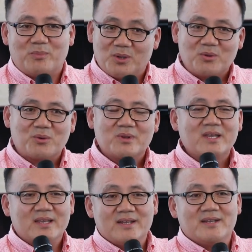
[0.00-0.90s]
별도로
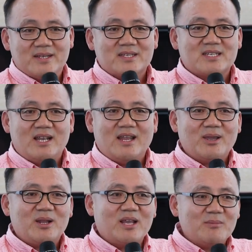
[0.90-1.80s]
잘
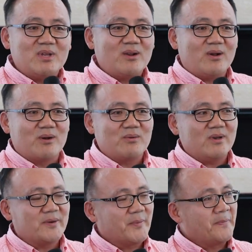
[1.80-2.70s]
해결해 나가면 될 것 같고요.